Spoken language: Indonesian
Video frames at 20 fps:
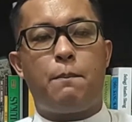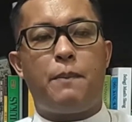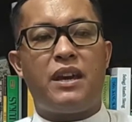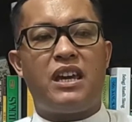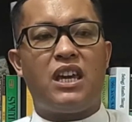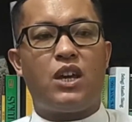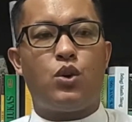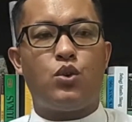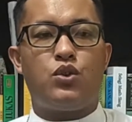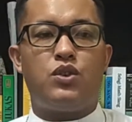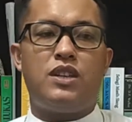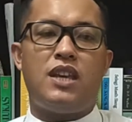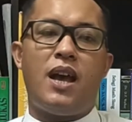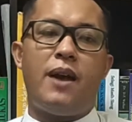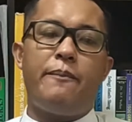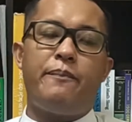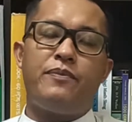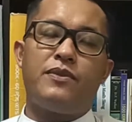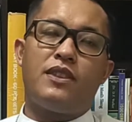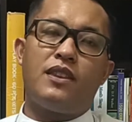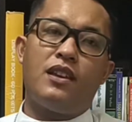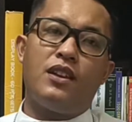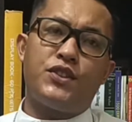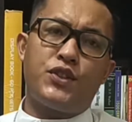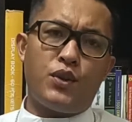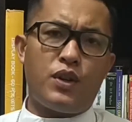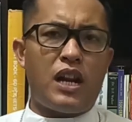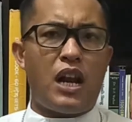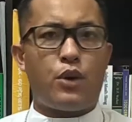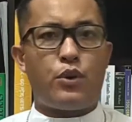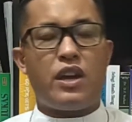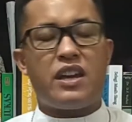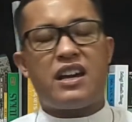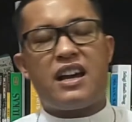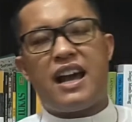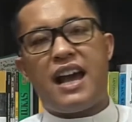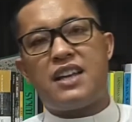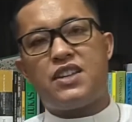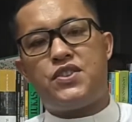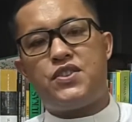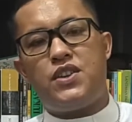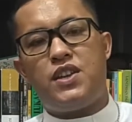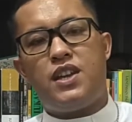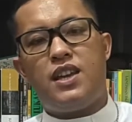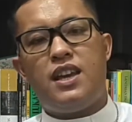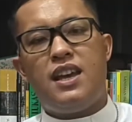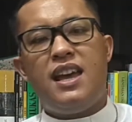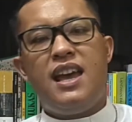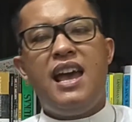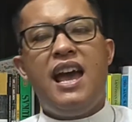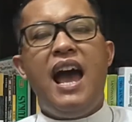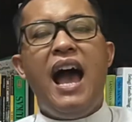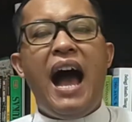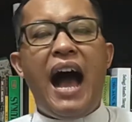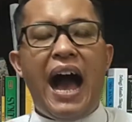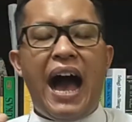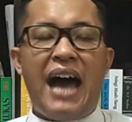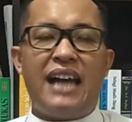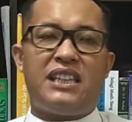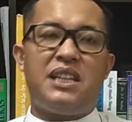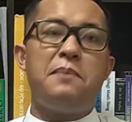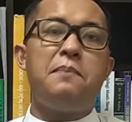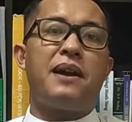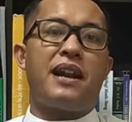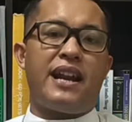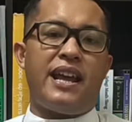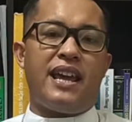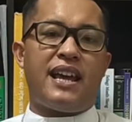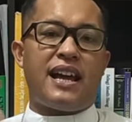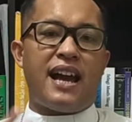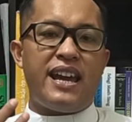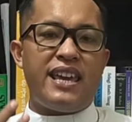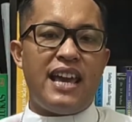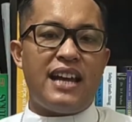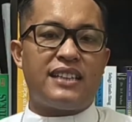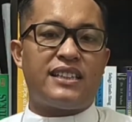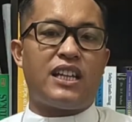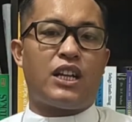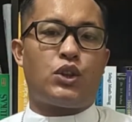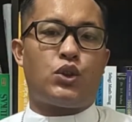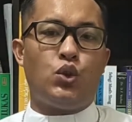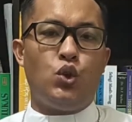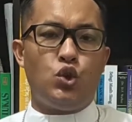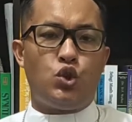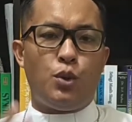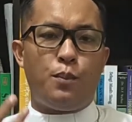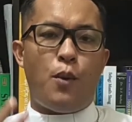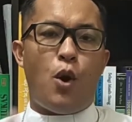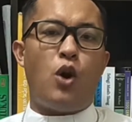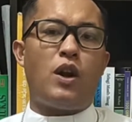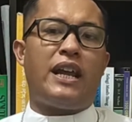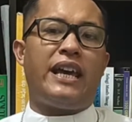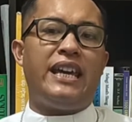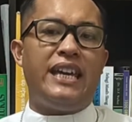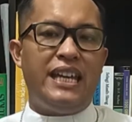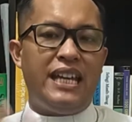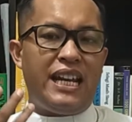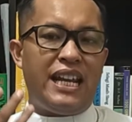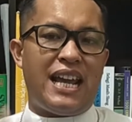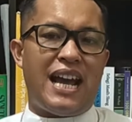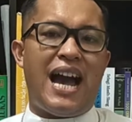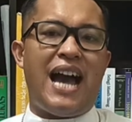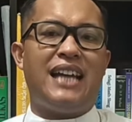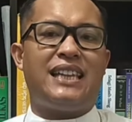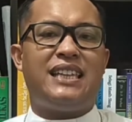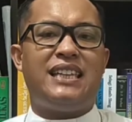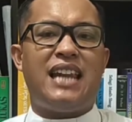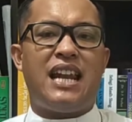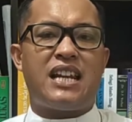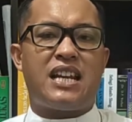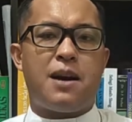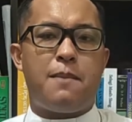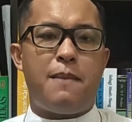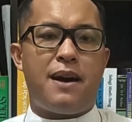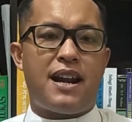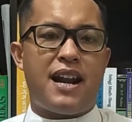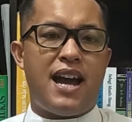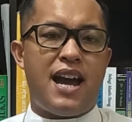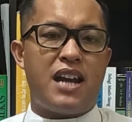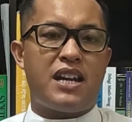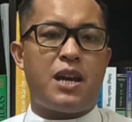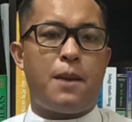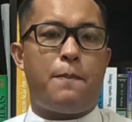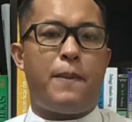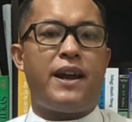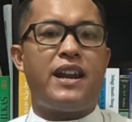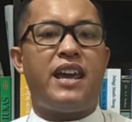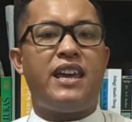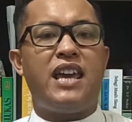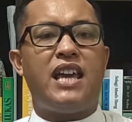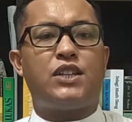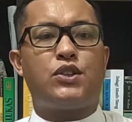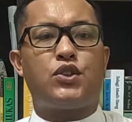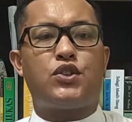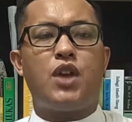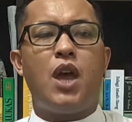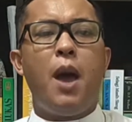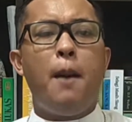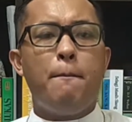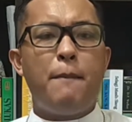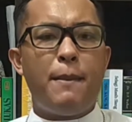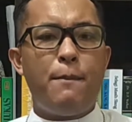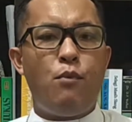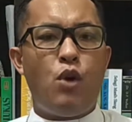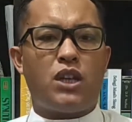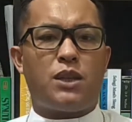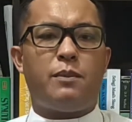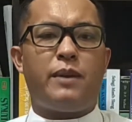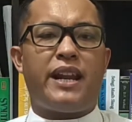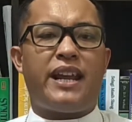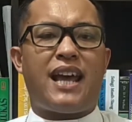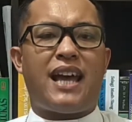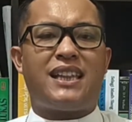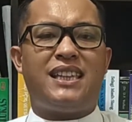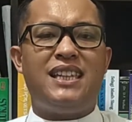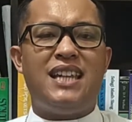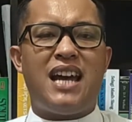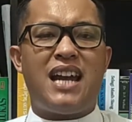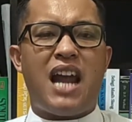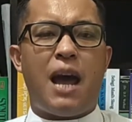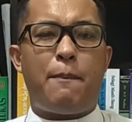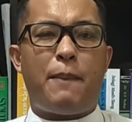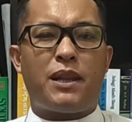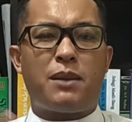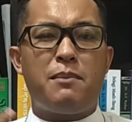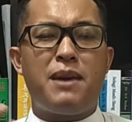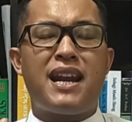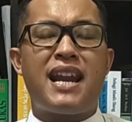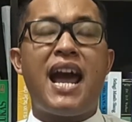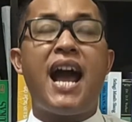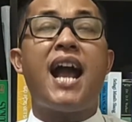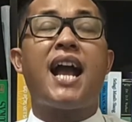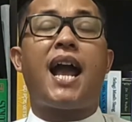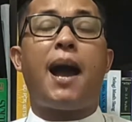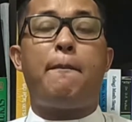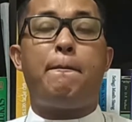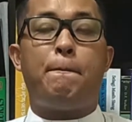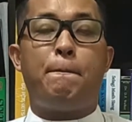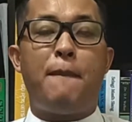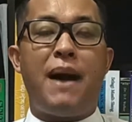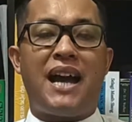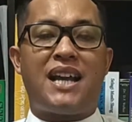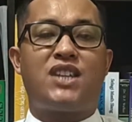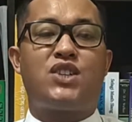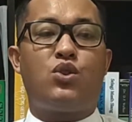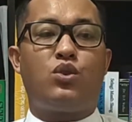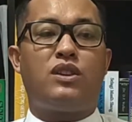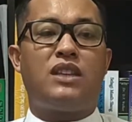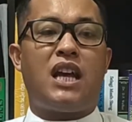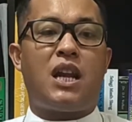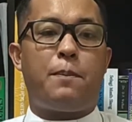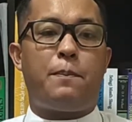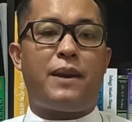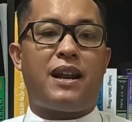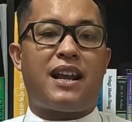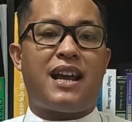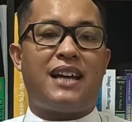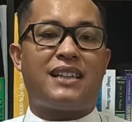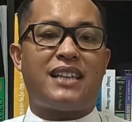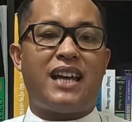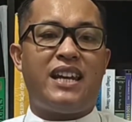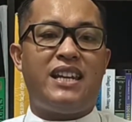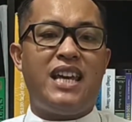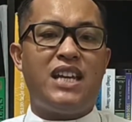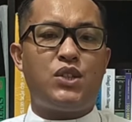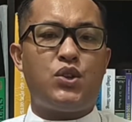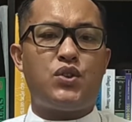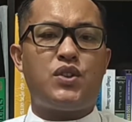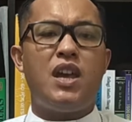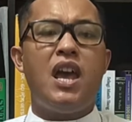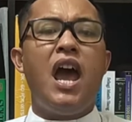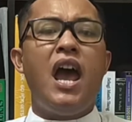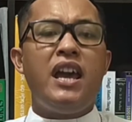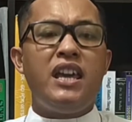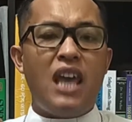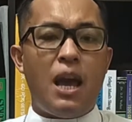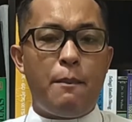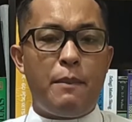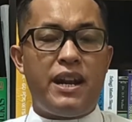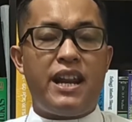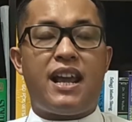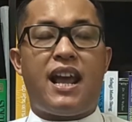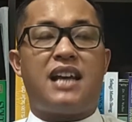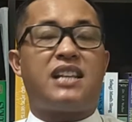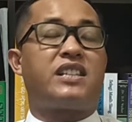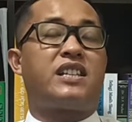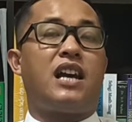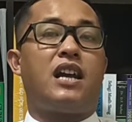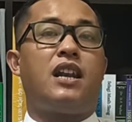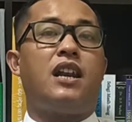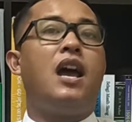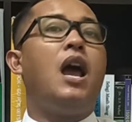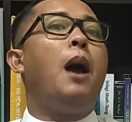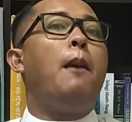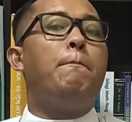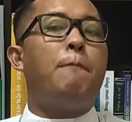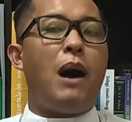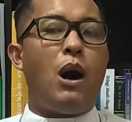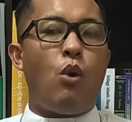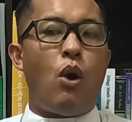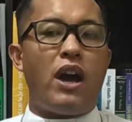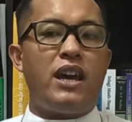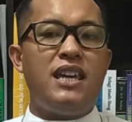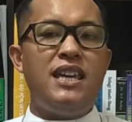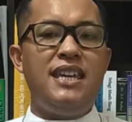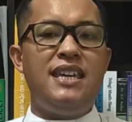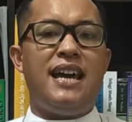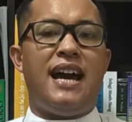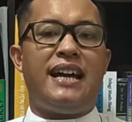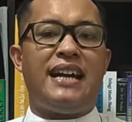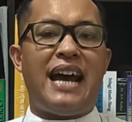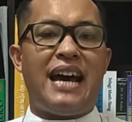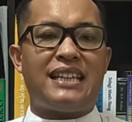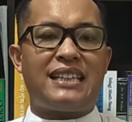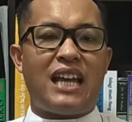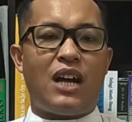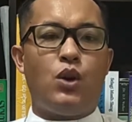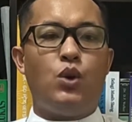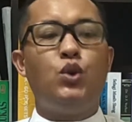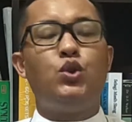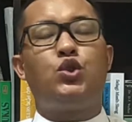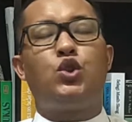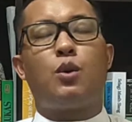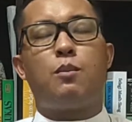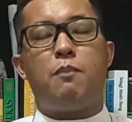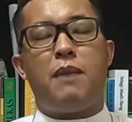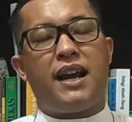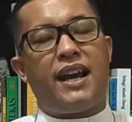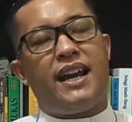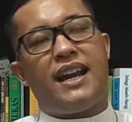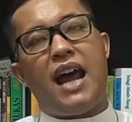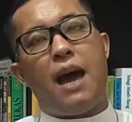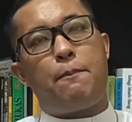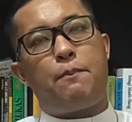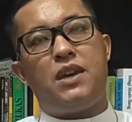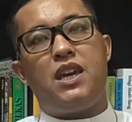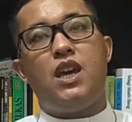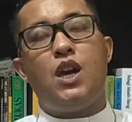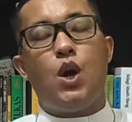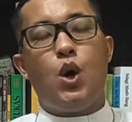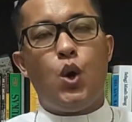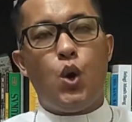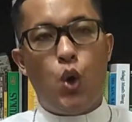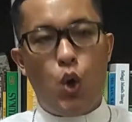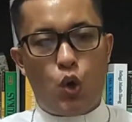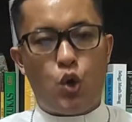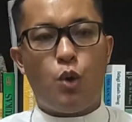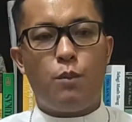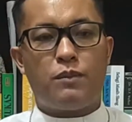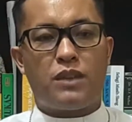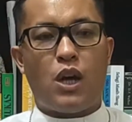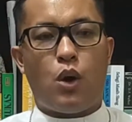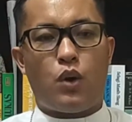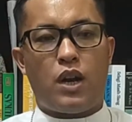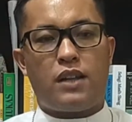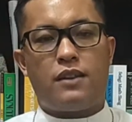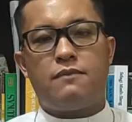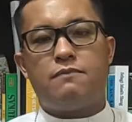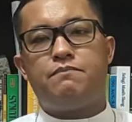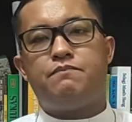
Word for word: pengikutnya. Saudaraku yang kekasih, hati mereka yang tertutup oleh iri hati dan kemarahan kepada Yesus membuat mereka tidak dapat menangkap maksud dari perkataan Yesus yang menegaskan bahwa ia datang untuk menggenapi hukum Taurat.